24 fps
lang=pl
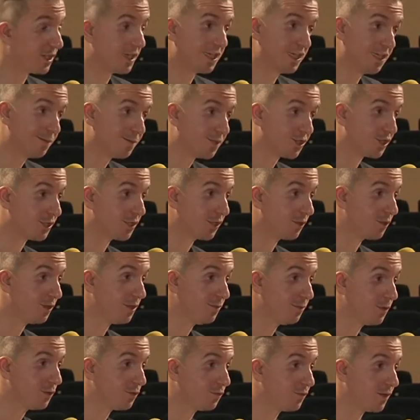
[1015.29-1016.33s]
a nie ma żadnego
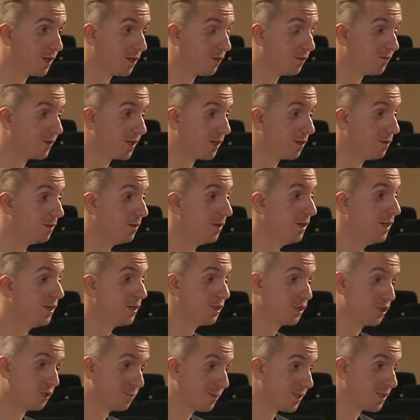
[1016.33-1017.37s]
limitu wiekowego,
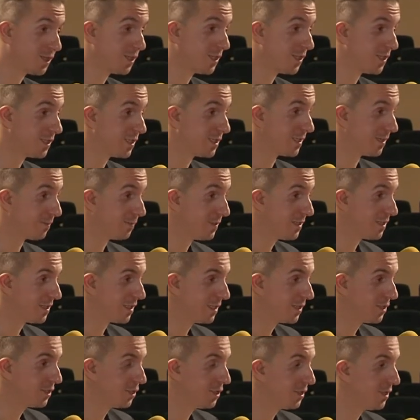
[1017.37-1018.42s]
trzeba się na nie
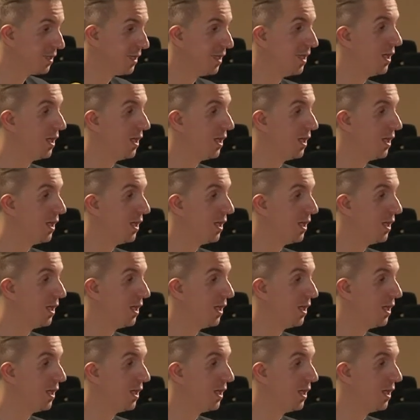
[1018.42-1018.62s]
zapisać.